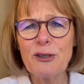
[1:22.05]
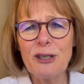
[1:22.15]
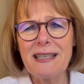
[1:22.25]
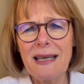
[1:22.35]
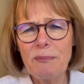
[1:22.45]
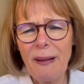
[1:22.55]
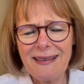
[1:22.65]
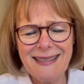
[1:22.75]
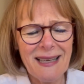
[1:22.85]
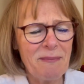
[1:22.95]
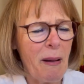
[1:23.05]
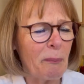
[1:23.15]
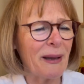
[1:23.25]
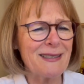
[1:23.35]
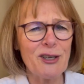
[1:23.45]
juste à y penser, ma
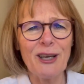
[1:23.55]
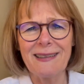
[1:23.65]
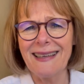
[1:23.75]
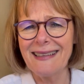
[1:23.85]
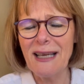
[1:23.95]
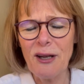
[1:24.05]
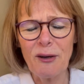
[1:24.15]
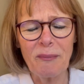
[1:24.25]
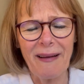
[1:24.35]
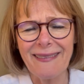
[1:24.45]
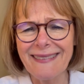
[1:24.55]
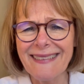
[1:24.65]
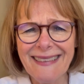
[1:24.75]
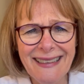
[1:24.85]
pression artérielle augmente.